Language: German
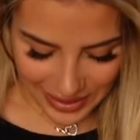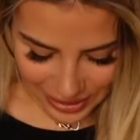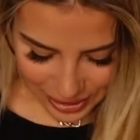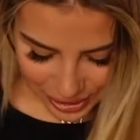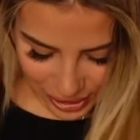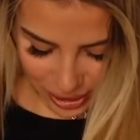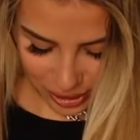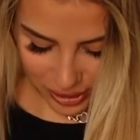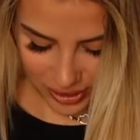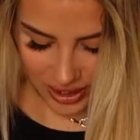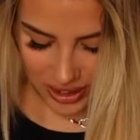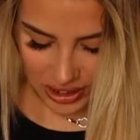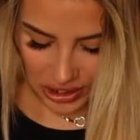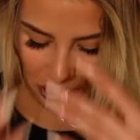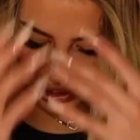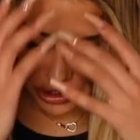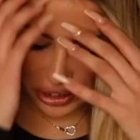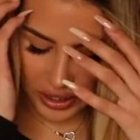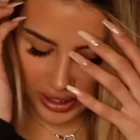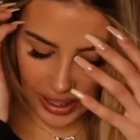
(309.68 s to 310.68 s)
so sieht sie
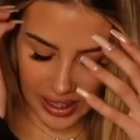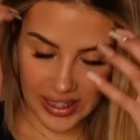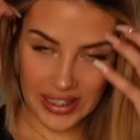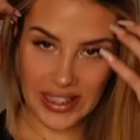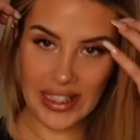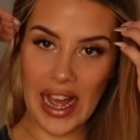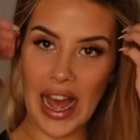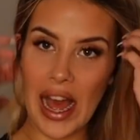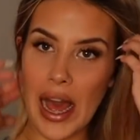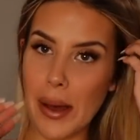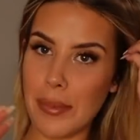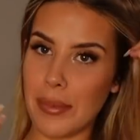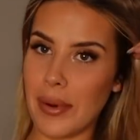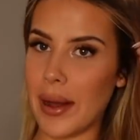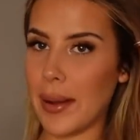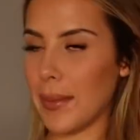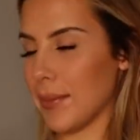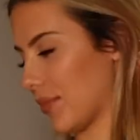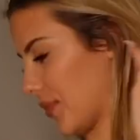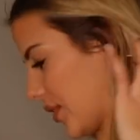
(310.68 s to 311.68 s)
schön aus.
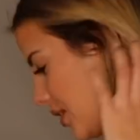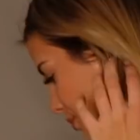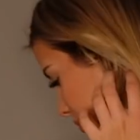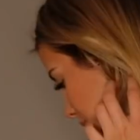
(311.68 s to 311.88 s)
Aber, ich